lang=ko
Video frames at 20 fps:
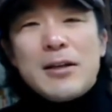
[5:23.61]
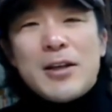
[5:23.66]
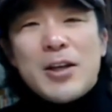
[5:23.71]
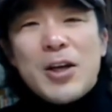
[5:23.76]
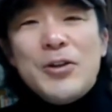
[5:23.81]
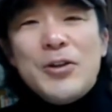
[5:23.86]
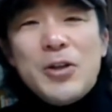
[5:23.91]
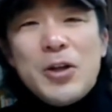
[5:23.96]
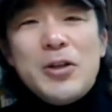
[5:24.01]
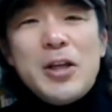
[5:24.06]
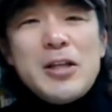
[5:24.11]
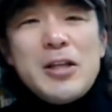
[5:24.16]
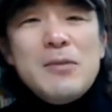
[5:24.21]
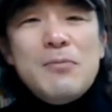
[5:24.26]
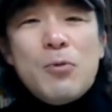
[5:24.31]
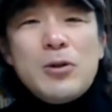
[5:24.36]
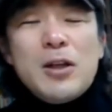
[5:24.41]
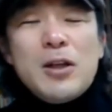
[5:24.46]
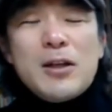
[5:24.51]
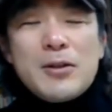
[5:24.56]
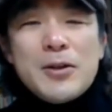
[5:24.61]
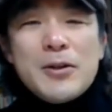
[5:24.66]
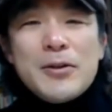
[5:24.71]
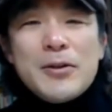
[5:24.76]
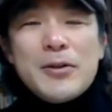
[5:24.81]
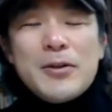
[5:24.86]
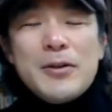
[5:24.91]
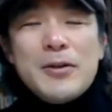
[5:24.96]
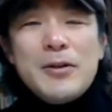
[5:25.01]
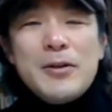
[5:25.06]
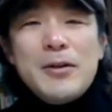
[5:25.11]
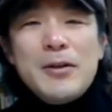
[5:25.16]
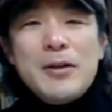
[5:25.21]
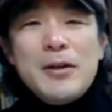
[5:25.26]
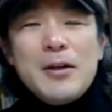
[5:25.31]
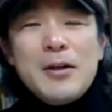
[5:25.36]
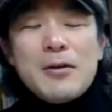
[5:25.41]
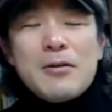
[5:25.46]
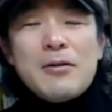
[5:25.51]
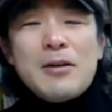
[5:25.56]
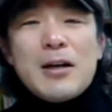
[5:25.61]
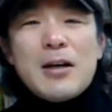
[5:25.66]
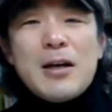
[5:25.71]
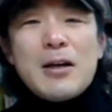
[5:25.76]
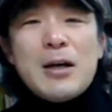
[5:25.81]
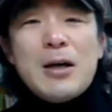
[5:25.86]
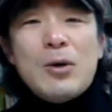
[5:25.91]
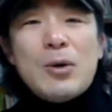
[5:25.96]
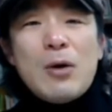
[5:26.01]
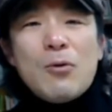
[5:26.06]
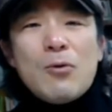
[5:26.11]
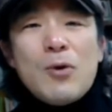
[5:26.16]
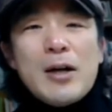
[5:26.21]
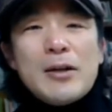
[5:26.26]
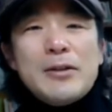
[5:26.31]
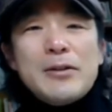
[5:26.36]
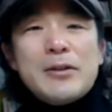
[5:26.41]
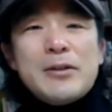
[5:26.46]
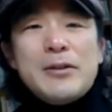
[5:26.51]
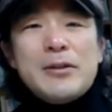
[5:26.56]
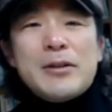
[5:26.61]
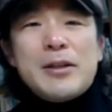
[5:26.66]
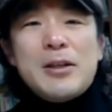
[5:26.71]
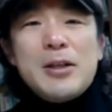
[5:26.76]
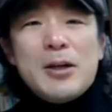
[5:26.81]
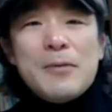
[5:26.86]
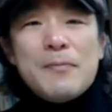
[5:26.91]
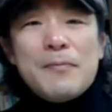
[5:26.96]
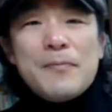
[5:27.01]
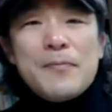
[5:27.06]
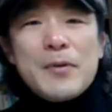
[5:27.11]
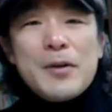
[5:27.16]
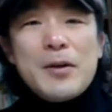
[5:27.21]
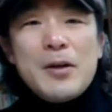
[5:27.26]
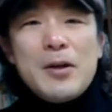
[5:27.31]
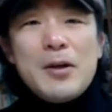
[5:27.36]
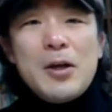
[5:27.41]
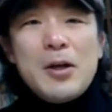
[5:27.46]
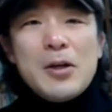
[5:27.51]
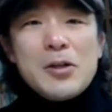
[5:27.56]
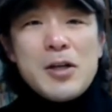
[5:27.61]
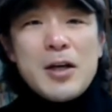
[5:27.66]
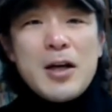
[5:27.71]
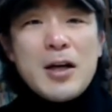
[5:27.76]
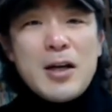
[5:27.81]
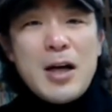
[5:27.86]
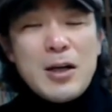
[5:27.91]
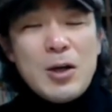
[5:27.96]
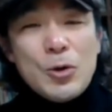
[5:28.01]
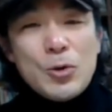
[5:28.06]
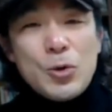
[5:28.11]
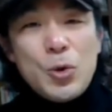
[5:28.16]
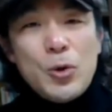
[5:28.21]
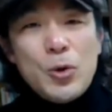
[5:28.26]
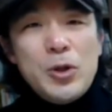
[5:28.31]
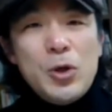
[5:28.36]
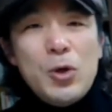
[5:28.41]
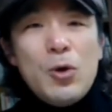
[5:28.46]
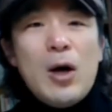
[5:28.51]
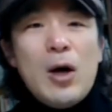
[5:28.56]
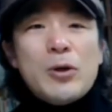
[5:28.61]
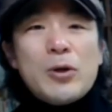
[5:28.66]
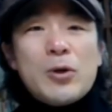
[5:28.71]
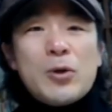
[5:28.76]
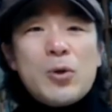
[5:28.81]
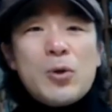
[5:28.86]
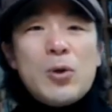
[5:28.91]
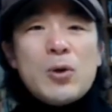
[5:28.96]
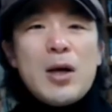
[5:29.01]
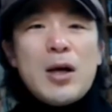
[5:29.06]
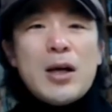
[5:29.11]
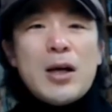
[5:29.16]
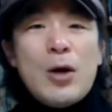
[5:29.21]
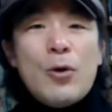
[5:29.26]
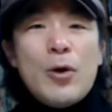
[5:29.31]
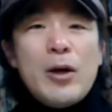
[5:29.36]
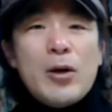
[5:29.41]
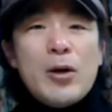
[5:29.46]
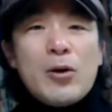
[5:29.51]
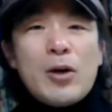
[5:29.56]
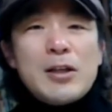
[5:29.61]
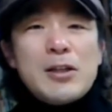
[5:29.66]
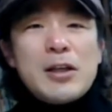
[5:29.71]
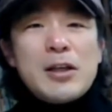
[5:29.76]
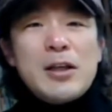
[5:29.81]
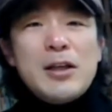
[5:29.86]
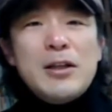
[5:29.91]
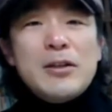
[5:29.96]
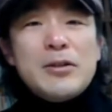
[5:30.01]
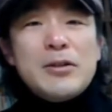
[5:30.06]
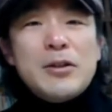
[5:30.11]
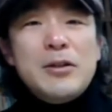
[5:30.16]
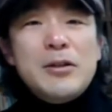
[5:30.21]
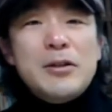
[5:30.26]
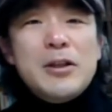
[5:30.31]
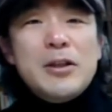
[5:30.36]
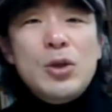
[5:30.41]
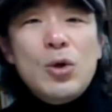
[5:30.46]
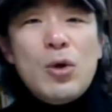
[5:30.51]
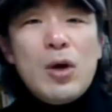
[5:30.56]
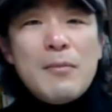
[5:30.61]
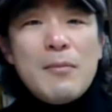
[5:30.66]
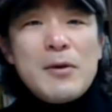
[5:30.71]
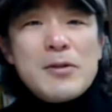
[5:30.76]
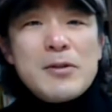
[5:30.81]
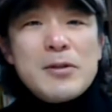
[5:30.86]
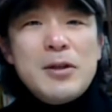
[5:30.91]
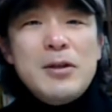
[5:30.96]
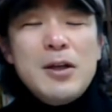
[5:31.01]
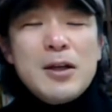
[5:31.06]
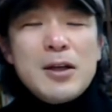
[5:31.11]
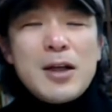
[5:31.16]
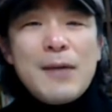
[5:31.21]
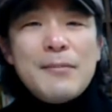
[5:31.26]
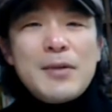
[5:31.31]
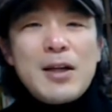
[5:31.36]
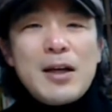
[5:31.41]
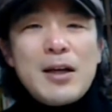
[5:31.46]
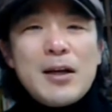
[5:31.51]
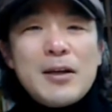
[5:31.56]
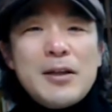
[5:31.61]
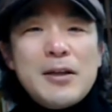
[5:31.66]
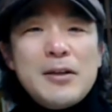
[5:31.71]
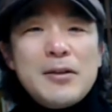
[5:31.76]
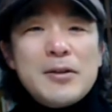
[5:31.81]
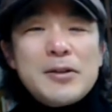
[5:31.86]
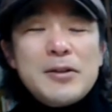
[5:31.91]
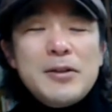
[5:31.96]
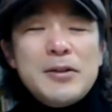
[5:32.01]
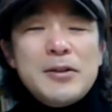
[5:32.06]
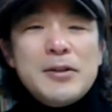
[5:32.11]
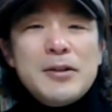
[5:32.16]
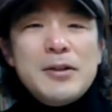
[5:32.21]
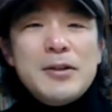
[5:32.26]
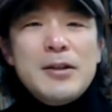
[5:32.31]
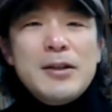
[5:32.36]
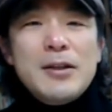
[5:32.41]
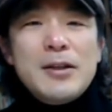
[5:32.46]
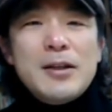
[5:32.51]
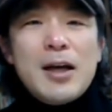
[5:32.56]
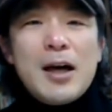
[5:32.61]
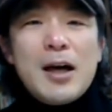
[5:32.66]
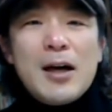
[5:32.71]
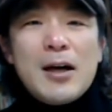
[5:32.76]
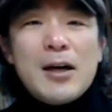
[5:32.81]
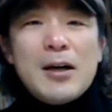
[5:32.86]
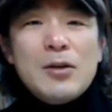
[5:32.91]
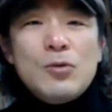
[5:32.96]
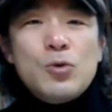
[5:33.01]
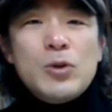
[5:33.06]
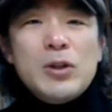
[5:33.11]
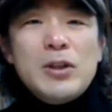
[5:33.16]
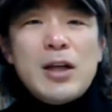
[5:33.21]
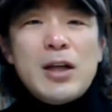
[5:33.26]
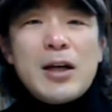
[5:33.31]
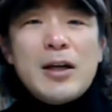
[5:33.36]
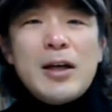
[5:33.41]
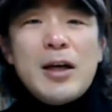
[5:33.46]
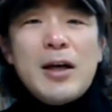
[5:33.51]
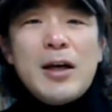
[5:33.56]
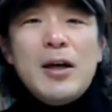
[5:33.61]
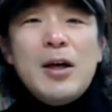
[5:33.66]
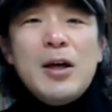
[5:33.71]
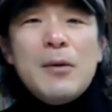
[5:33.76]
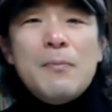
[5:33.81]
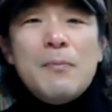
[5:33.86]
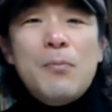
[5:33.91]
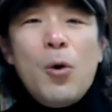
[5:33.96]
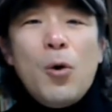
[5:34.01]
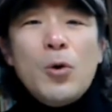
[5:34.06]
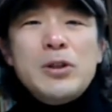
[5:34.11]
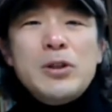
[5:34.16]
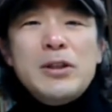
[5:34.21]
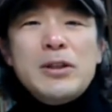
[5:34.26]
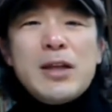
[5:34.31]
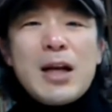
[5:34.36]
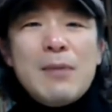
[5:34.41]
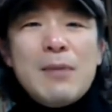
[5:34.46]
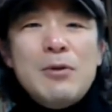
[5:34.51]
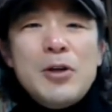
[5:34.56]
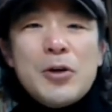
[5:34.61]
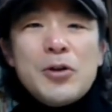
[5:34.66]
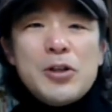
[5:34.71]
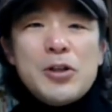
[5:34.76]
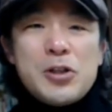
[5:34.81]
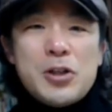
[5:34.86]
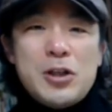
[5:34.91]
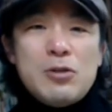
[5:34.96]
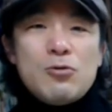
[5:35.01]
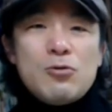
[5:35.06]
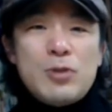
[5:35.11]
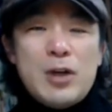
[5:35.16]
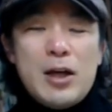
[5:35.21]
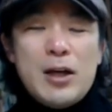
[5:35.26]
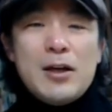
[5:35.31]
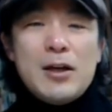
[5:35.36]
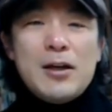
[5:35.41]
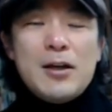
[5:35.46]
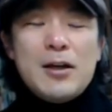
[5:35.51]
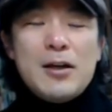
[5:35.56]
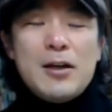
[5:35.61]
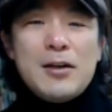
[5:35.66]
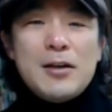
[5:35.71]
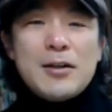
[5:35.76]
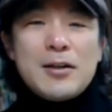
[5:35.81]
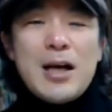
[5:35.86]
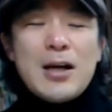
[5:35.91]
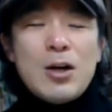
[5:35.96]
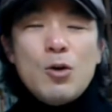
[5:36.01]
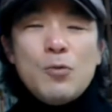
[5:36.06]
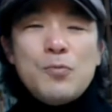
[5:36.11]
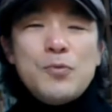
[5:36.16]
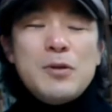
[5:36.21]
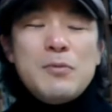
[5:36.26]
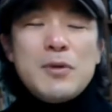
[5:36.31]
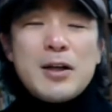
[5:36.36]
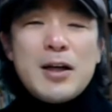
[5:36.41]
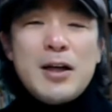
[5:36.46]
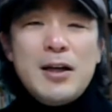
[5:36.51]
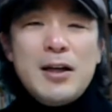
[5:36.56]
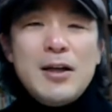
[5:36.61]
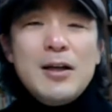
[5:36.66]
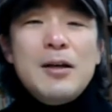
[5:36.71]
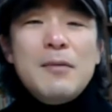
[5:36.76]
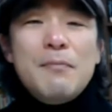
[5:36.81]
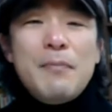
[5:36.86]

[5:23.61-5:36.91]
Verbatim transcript: 견뎌내지 못했던 그러나 카카오라고 하는 그 기업 제가 카카오톡을 이용하고 있고 카카오의 여러 가지 기능들을 이용하면서 감탄하게 되는 것은 야 우리나라의 모든 사람을 연결시키는구나 카카오뿐입니까?